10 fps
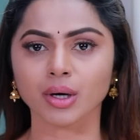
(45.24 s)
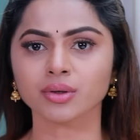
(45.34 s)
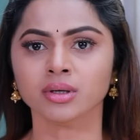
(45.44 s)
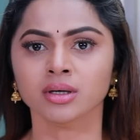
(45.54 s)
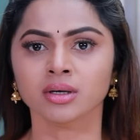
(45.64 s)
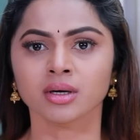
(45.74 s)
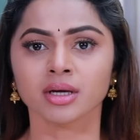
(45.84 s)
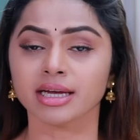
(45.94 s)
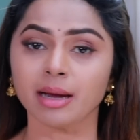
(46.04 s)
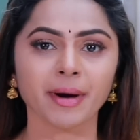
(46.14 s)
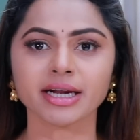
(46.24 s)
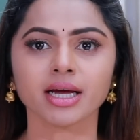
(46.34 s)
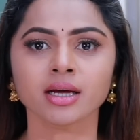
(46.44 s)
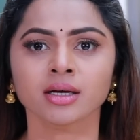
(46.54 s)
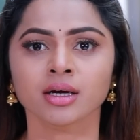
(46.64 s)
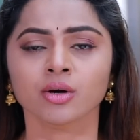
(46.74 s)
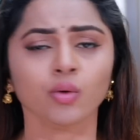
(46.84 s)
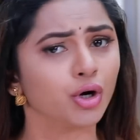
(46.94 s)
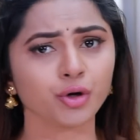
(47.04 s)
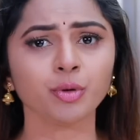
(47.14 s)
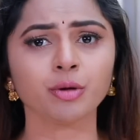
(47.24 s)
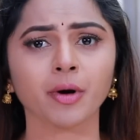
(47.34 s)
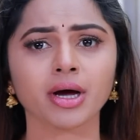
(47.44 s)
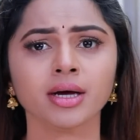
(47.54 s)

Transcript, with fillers: வரும் இங்க பாருங்க உங்க ரூமுக்கு